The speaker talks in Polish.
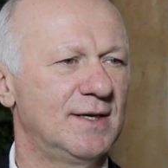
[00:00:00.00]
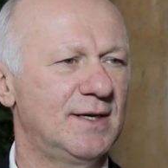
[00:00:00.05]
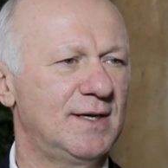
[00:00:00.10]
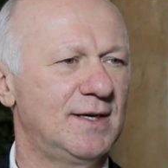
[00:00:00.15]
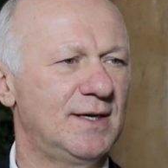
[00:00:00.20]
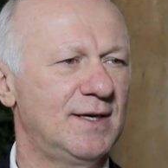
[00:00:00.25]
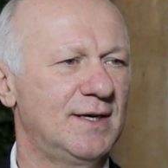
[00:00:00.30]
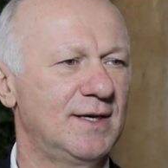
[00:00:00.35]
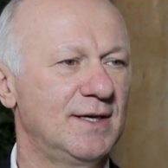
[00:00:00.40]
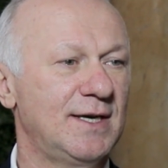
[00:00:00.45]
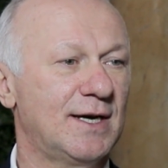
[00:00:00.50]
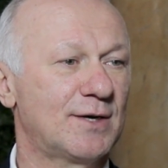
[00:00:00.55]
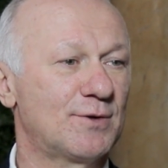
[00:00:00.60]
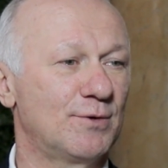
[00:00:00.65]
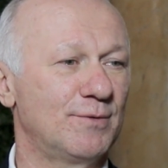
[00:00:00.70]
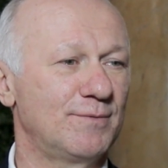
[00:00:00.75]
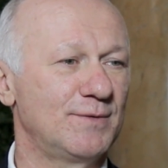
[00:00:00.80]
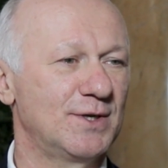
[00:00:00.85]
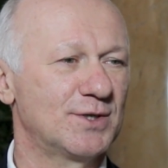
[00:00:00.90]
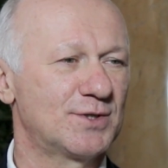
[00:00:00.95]
e, jak
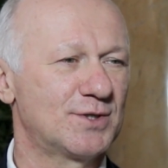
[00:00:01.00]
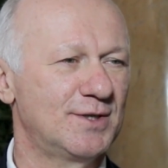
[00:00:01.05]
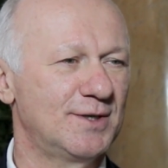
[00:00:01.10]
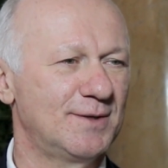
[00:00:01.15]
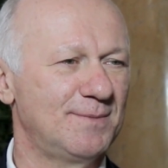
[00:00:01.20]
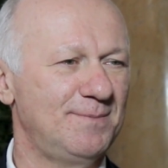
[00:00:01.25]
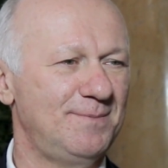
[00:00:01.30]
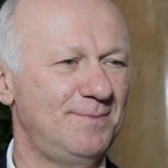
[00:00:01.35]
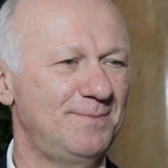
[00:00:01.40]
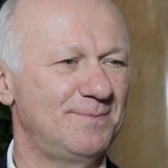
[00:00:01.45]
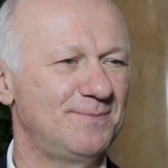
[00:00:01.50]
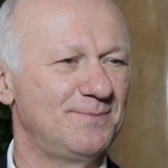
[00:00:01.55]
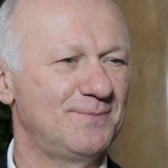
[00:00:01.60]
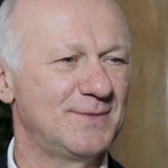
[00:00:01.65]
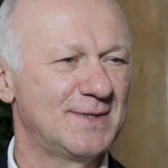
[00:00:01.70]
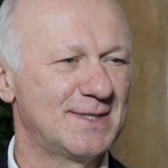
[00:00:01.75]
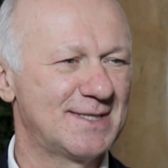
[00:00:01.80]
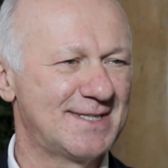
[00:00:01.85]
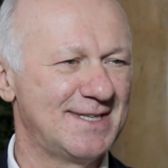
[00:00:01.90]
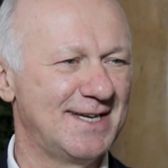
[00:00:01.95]
również tym
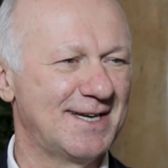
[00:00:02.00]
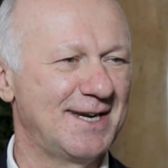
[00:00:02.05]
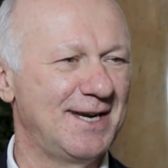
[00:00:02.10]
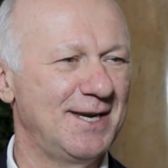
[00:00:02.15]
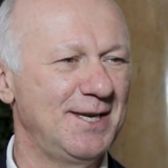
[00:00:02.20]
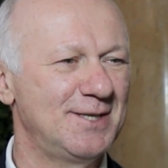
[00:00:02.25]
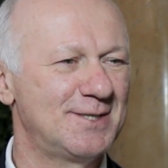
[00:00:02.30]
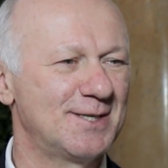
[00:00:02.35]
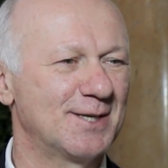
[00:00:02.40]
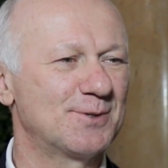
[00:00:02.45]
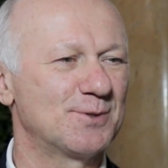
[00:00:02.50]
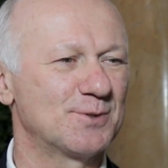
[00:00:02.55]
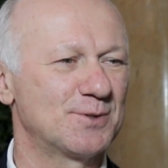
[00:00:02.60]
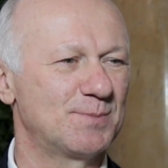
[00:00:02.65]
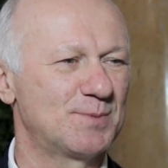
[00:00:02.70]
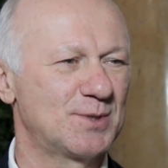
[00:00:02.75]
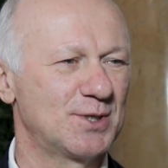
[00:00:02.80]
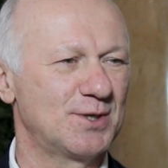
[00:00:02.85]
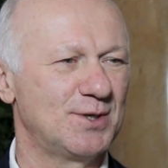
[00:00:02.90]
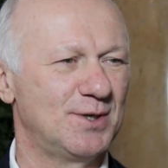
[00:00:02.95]
z zagranicy,
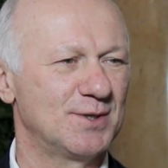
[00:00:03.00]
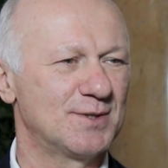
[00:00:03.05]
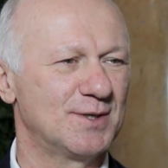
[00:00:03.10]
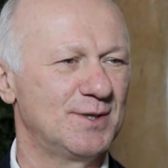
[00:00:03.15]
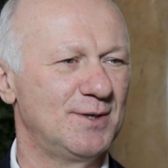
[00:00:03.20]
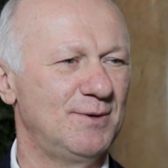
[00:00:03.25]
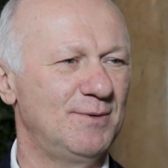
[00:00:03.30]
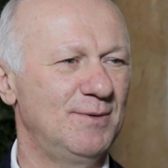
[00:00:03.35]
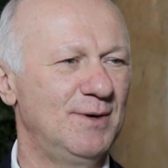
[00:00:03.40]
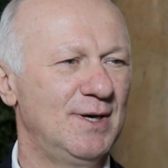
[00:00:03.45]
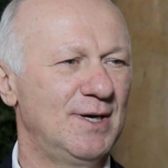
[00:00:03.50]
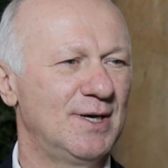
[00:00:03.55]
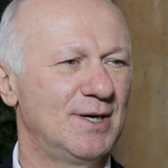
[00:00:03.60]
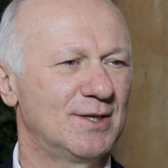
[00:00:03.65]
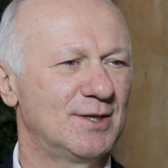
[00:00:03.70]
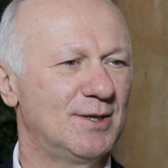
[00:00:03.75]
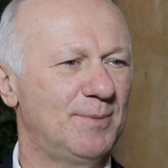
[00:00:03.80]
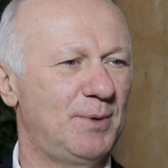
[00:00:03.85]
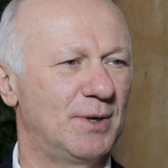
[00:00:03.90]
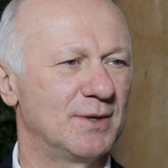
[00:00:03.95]
którzy przychodzą
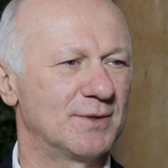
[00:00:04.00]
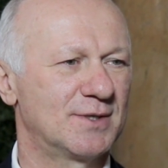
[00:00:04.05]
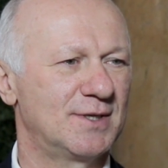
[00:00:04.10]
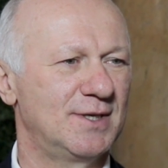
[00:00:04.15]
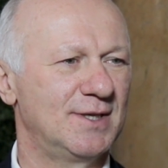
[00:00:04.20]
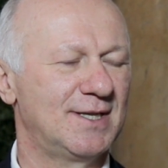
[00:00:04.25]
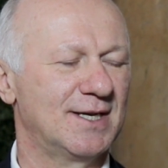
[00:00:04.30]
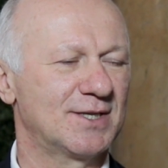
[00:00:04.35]
do Polski.